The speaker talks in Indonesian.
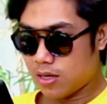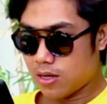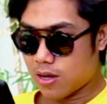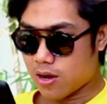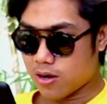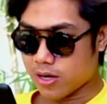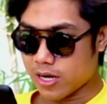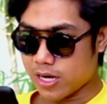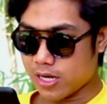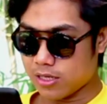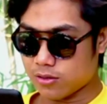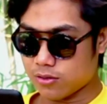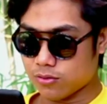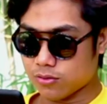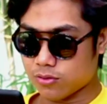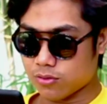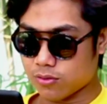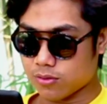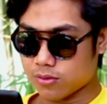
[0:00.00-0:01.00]
oke itu
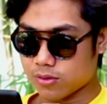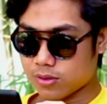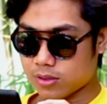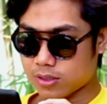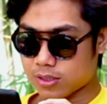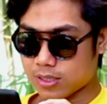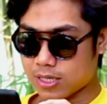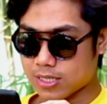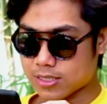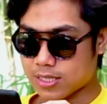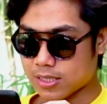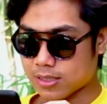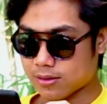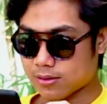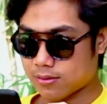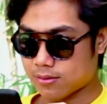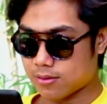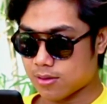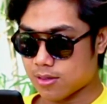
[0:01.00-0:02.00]
untuk keset
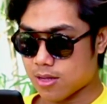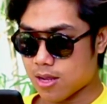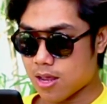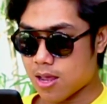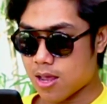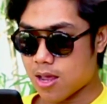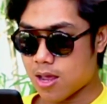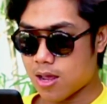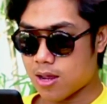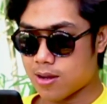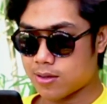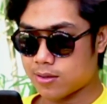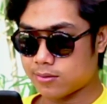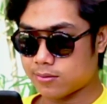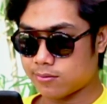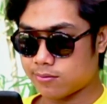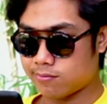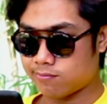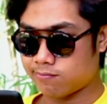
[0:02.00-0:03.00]
dan
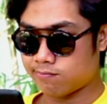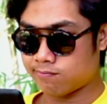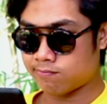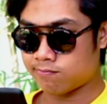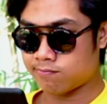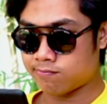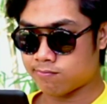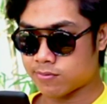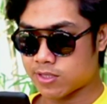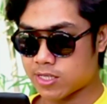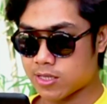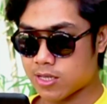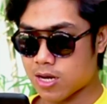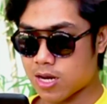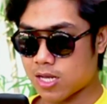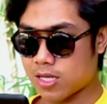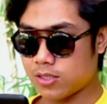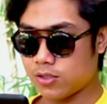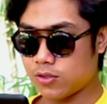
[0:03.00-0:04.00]
kita
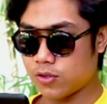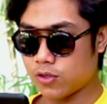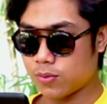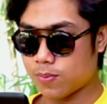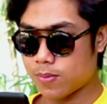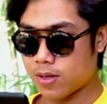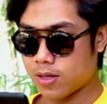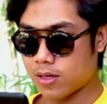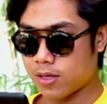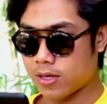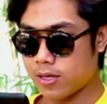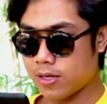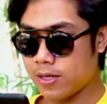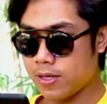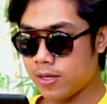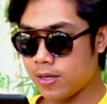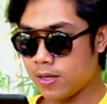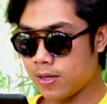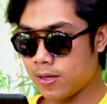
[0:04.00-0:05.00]
lanjut
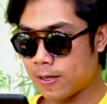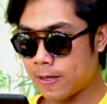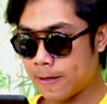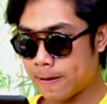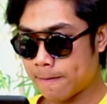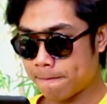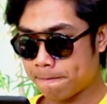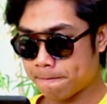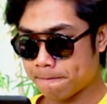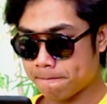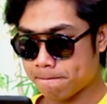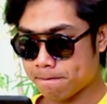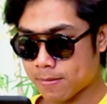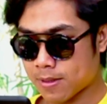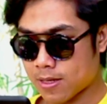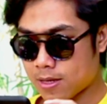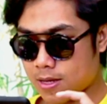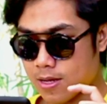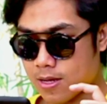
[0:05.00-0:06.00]
mengenai
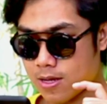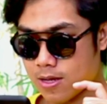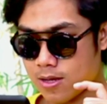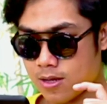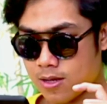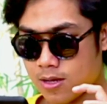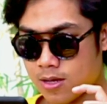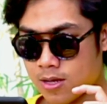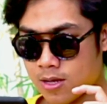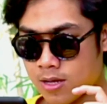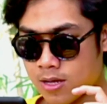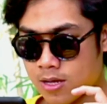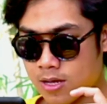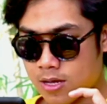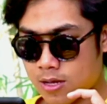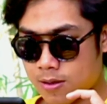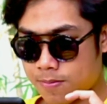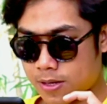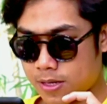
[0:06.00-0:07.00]

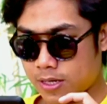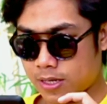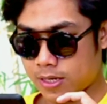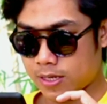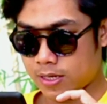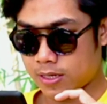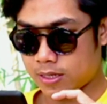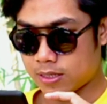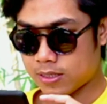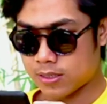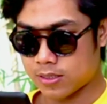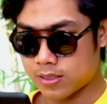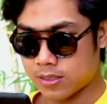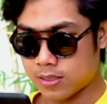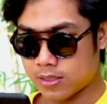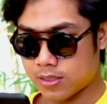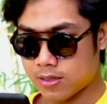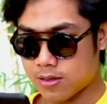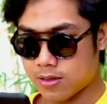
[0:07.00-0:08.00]
uh, apa nih
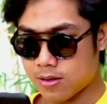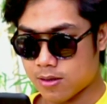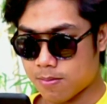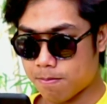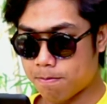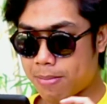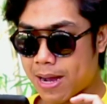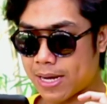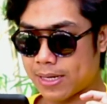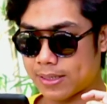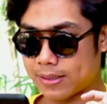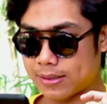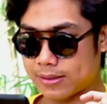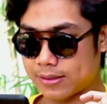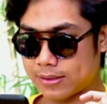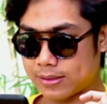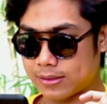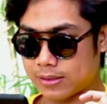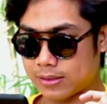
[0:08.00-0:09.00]
ban
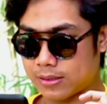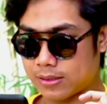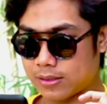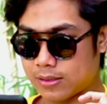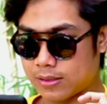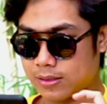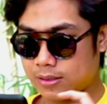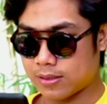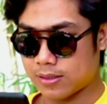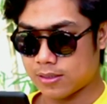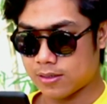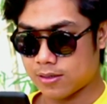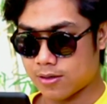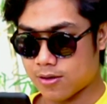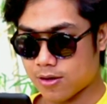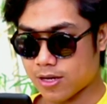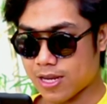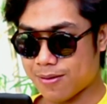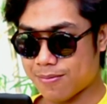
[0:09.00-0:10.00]

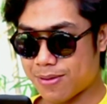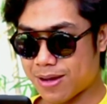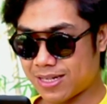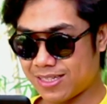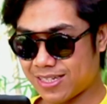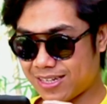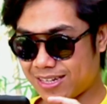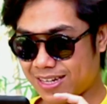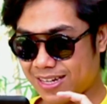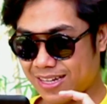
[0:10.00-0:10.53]
oke bannya ya